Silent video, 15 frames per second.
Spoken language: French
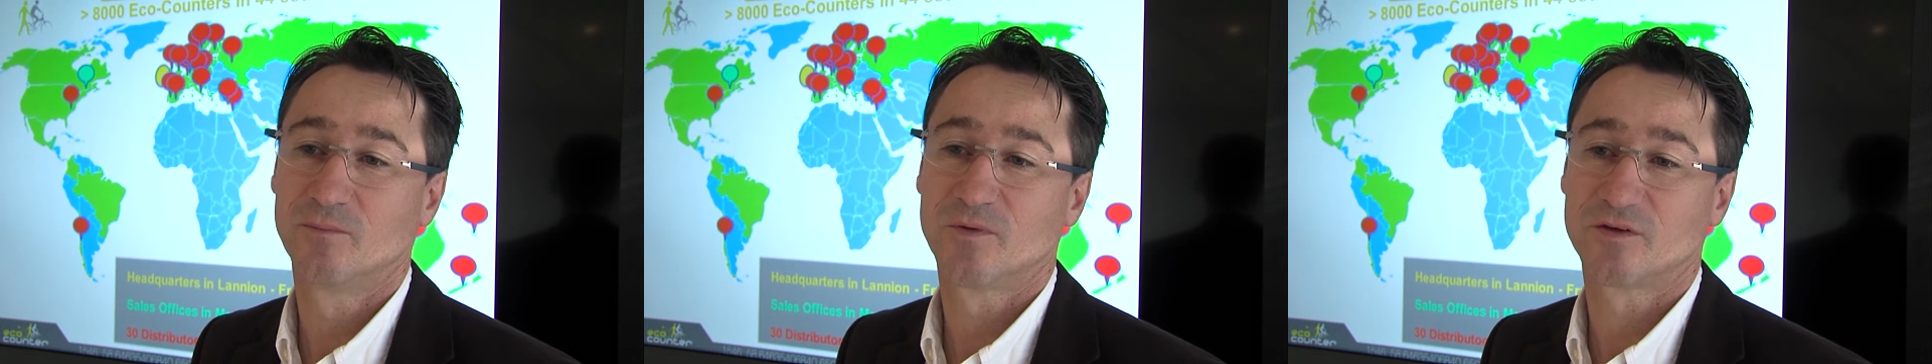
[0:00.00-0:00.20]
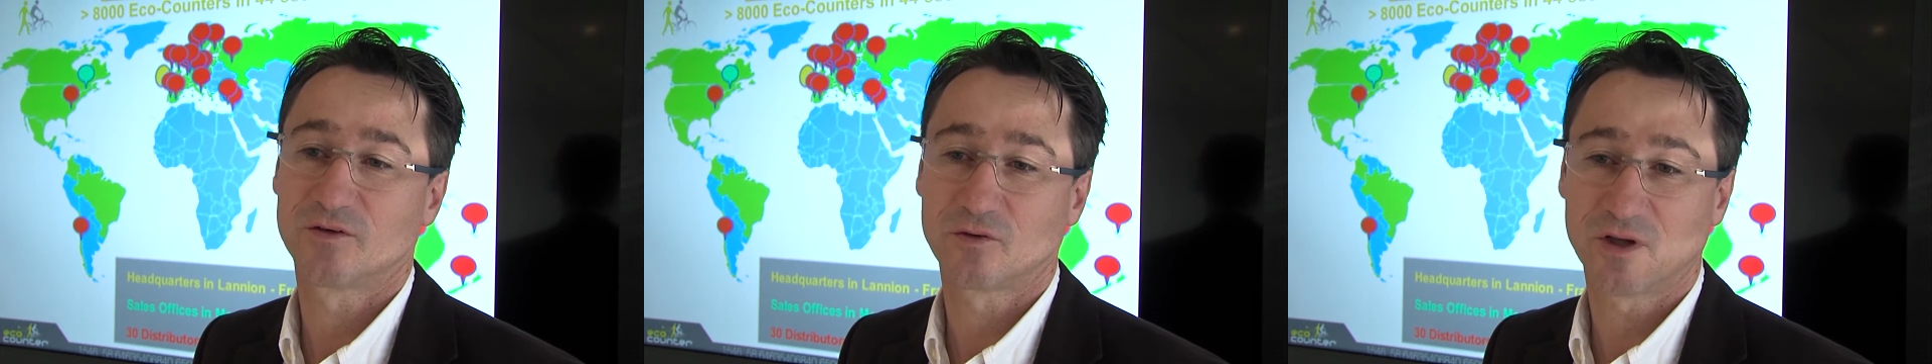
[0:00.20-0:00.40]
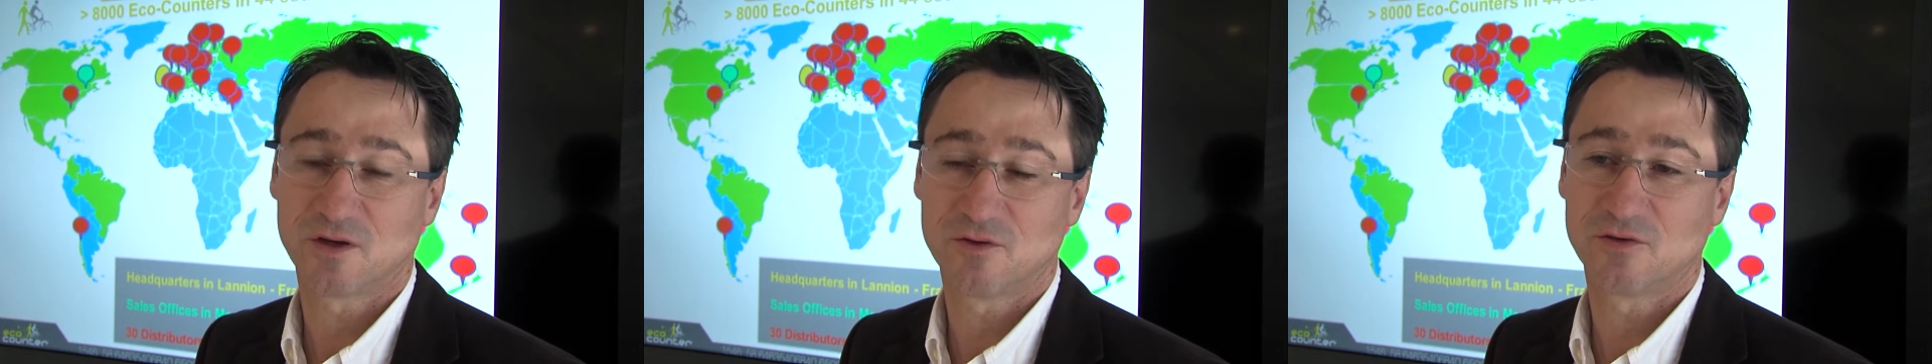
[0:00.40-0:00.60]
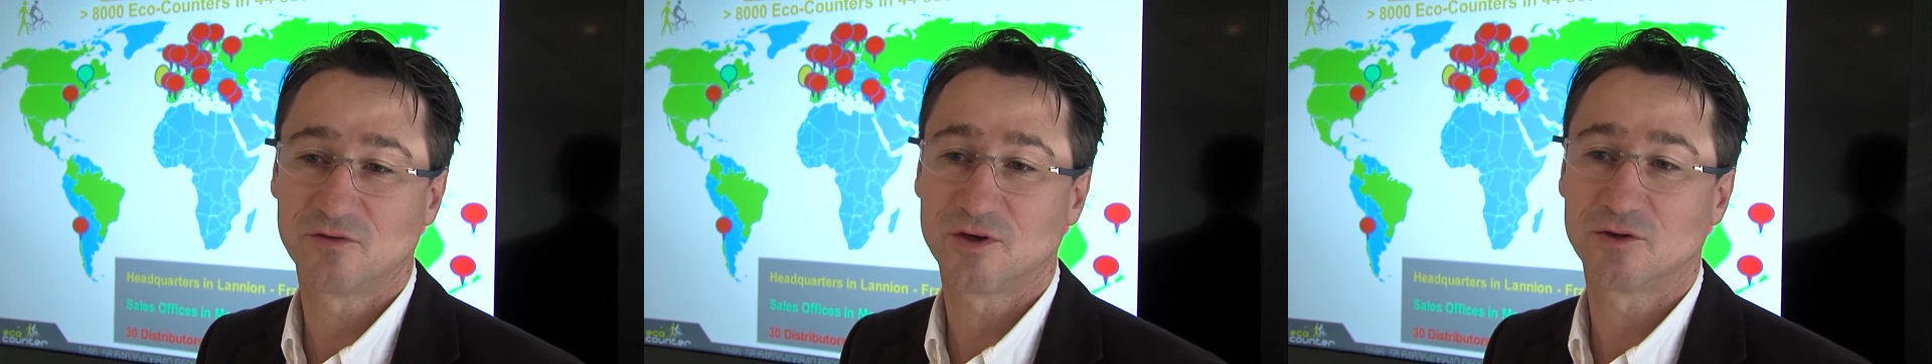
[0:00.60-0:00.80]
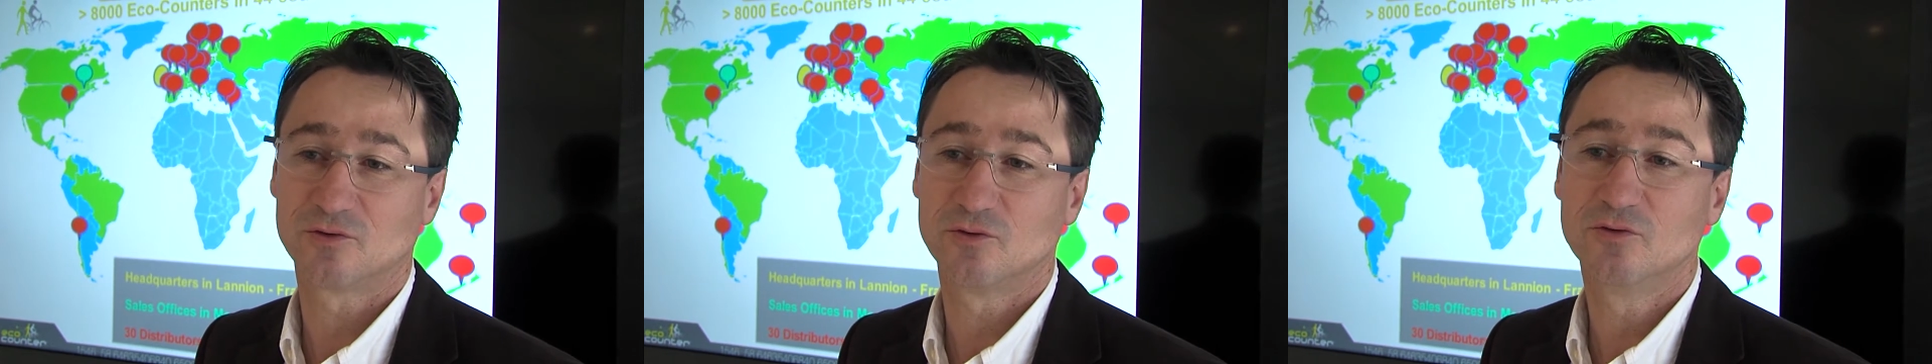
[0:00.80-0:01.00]
si on l'avait
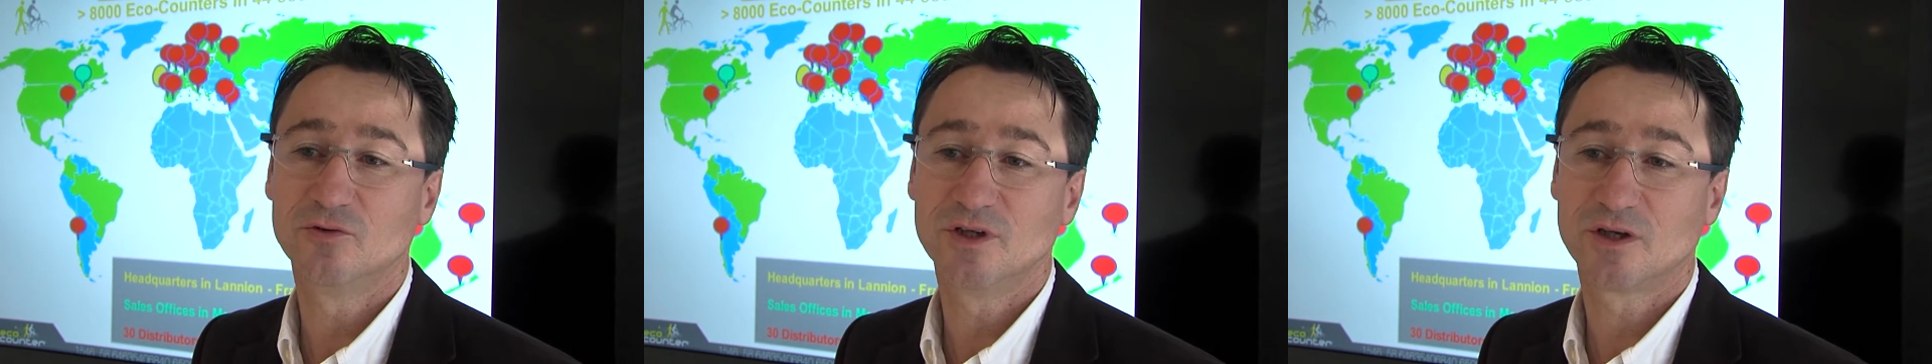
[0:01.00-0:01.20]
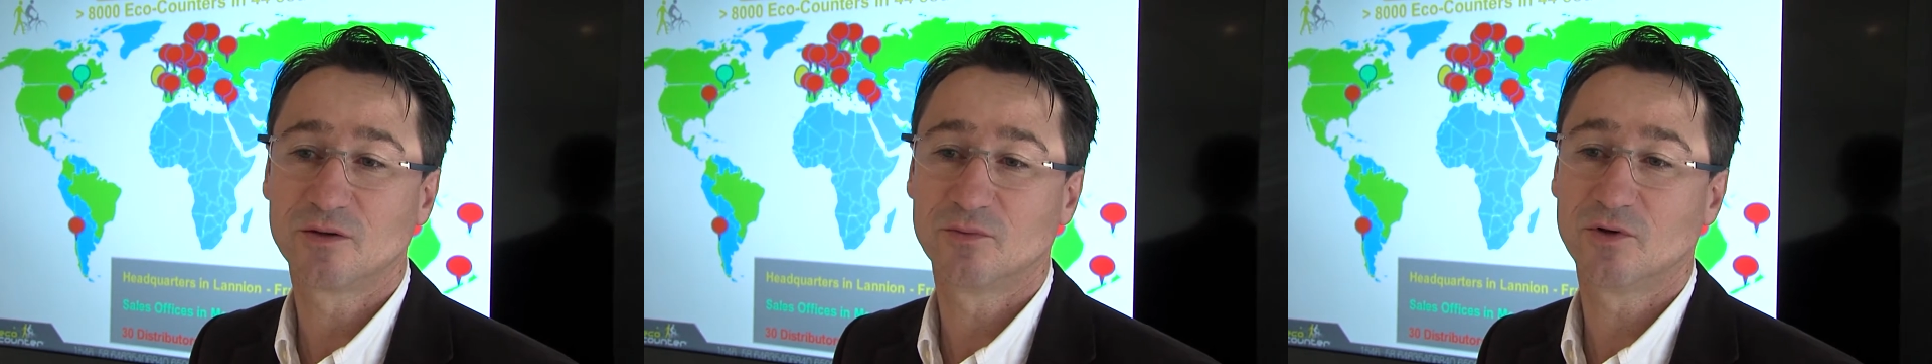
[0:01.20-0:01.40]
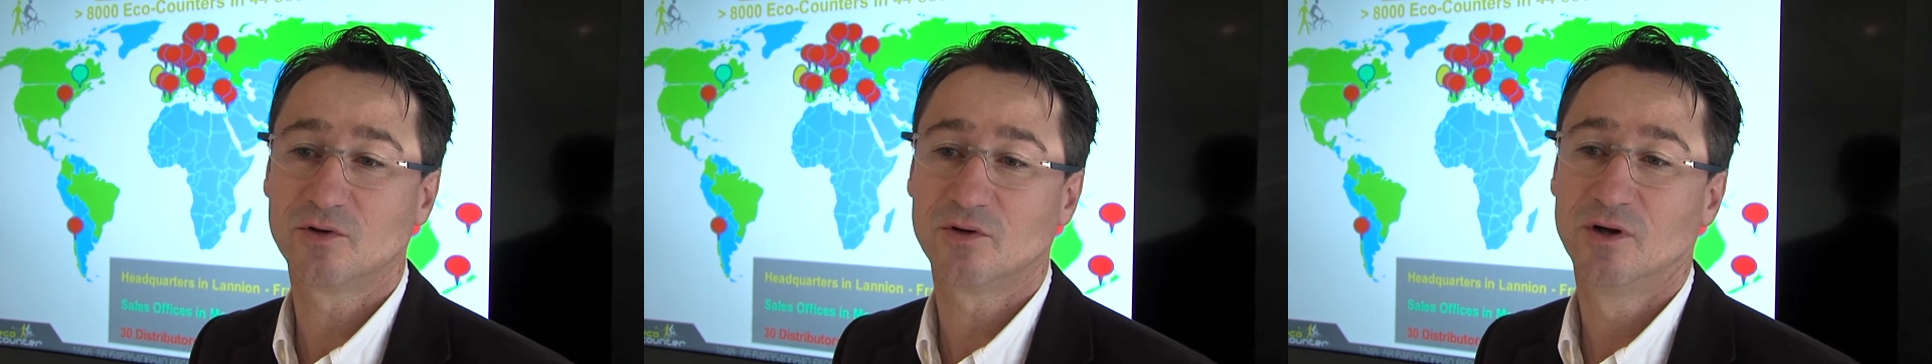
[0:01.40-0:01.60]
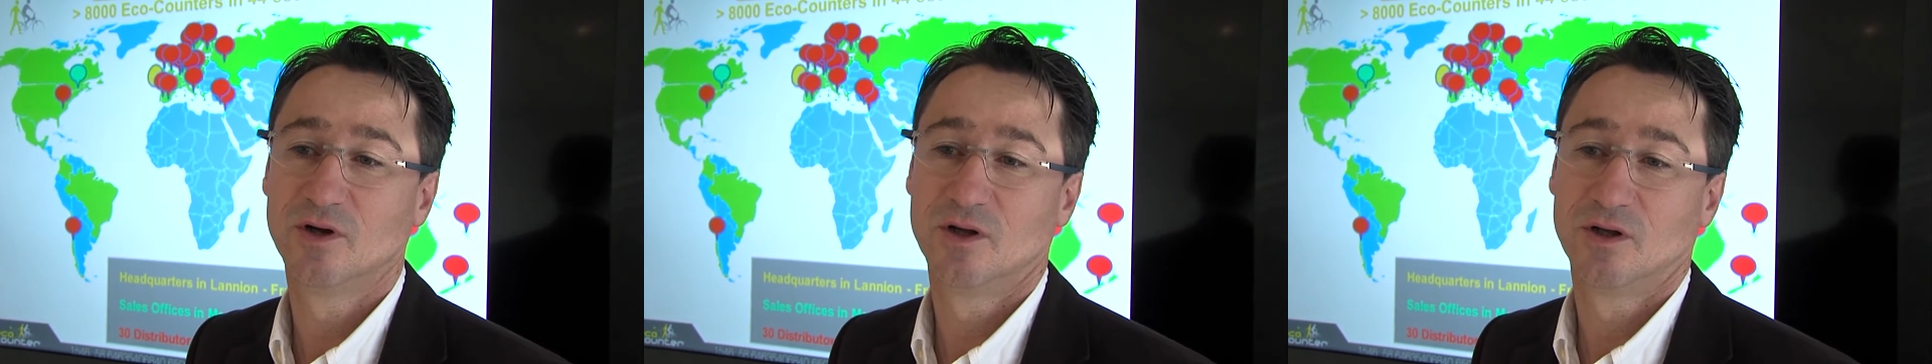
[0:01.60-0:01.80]
faite uniquement